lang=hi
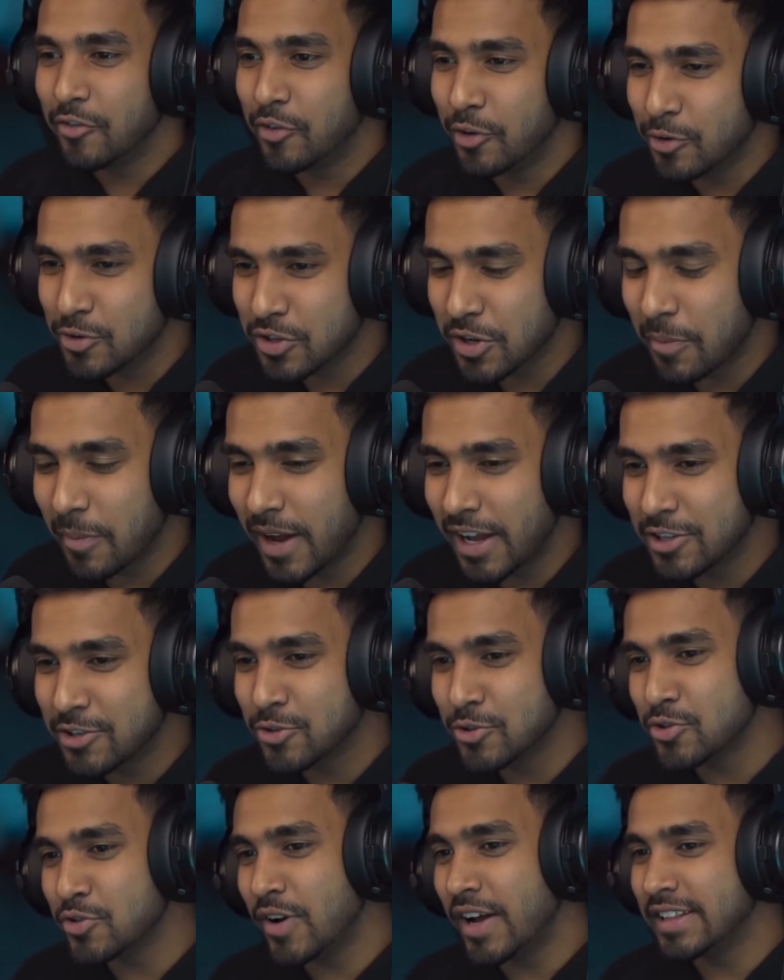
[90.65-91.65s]
फिर उसके
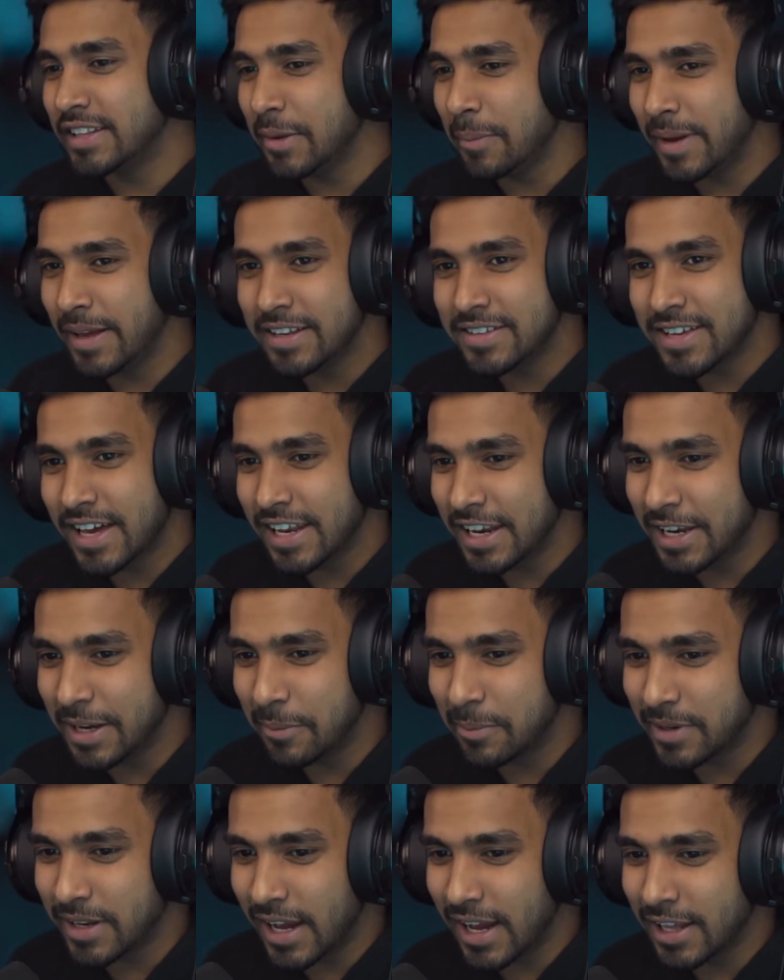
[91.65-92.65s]
बाद जो जो आते हैं पहले सारे
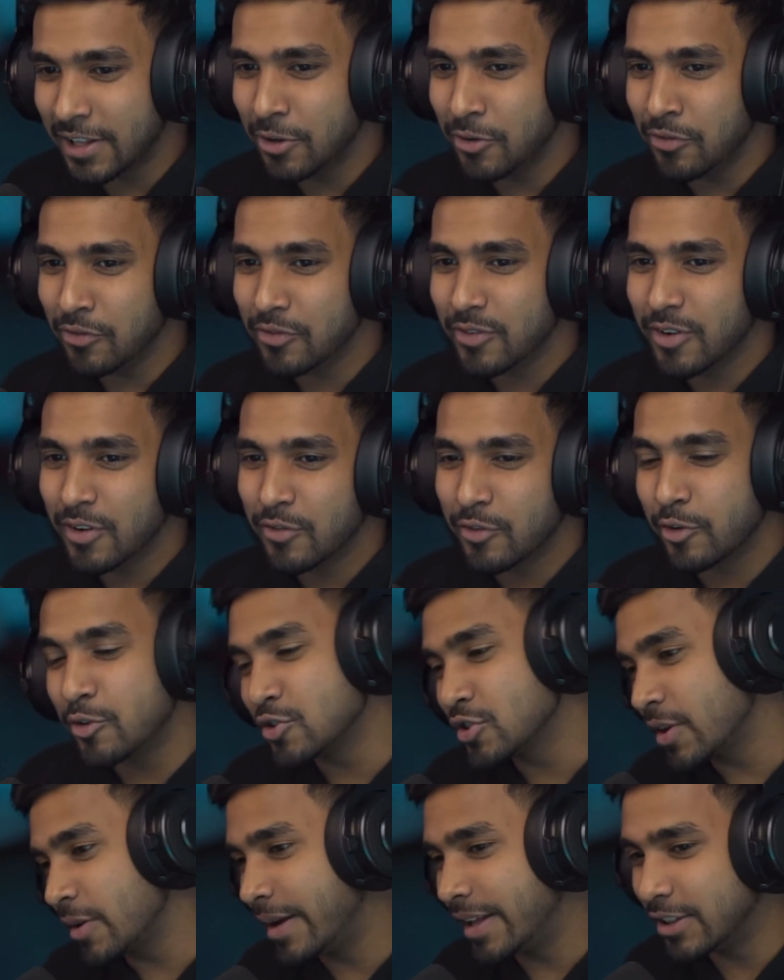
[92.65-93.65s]
निपटा दो फिर
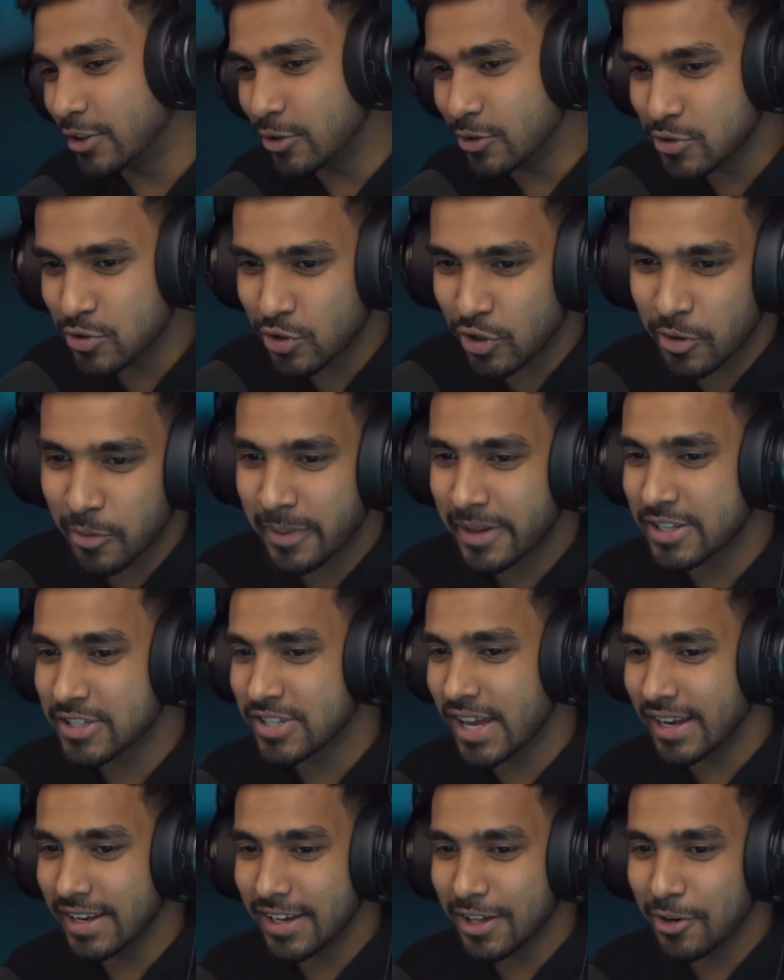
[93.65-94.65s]
उसके बाद दोस्तों को
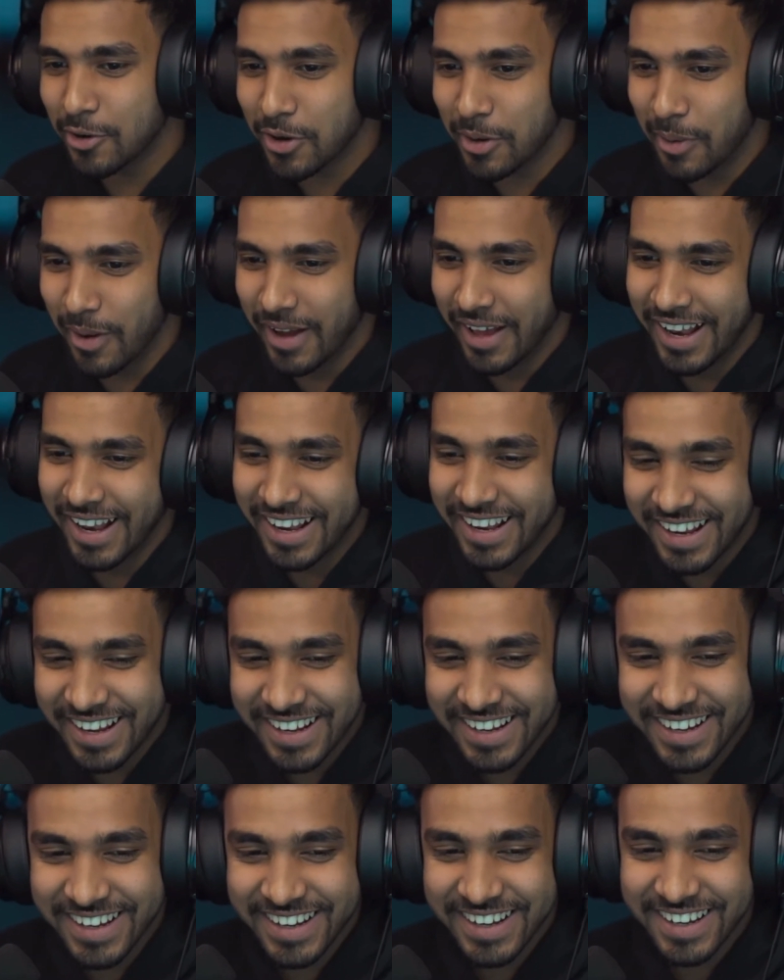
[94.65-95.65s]
परेशान करो
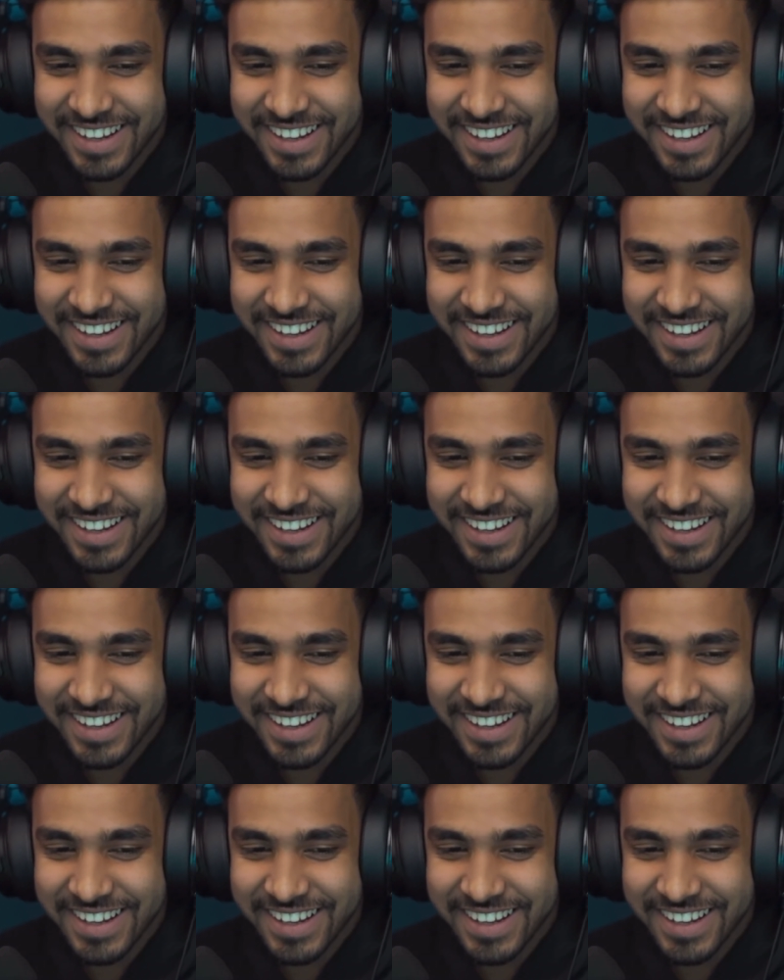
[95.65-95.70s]
गल